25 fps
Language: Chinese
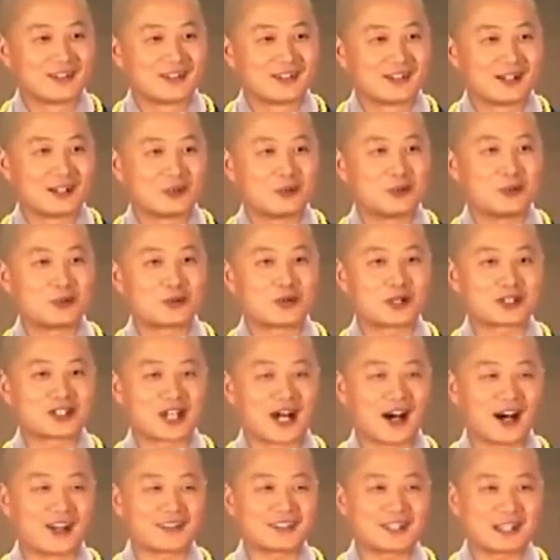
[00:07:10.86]
啊，如果
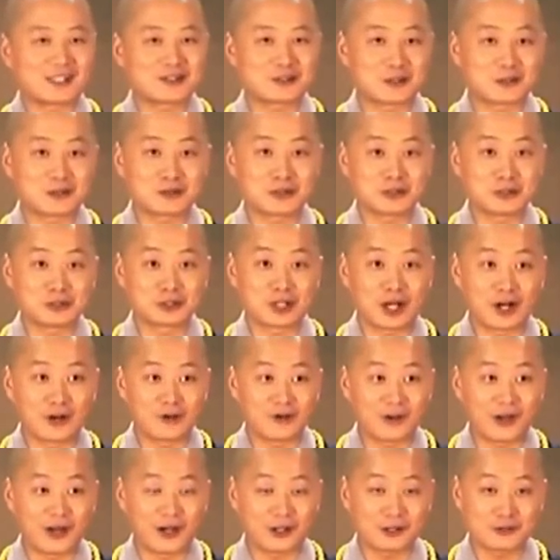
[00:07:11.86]
躺在总统套
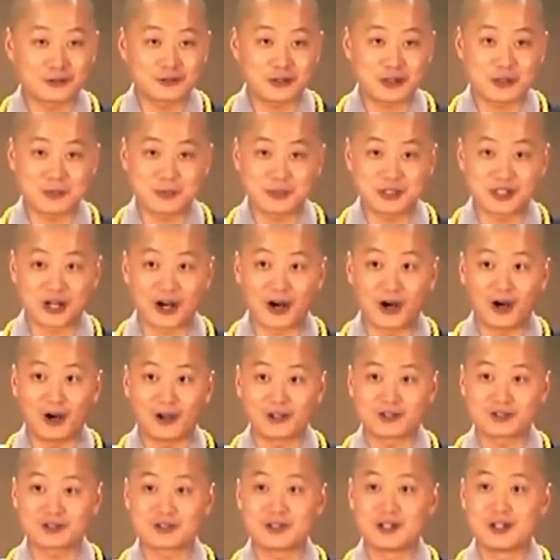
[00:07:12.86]
房睡不着，
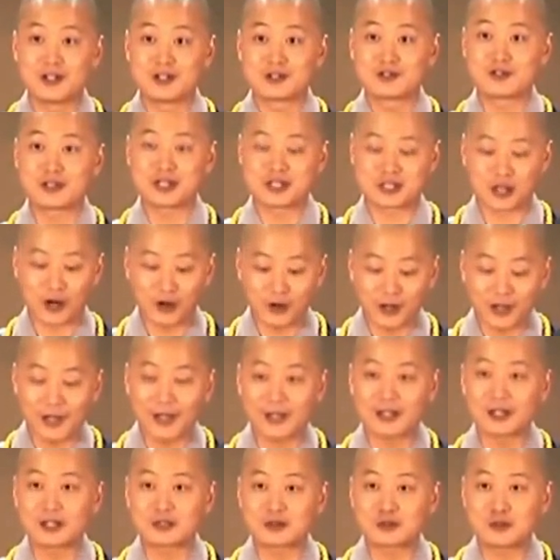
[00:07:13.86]
睡着了
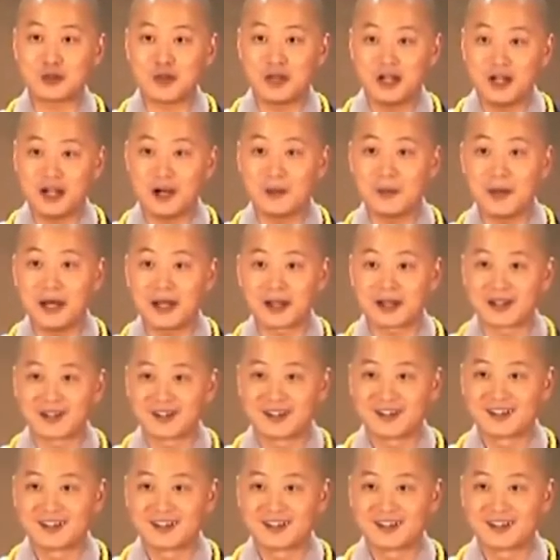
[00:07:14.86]
还要做噩梦，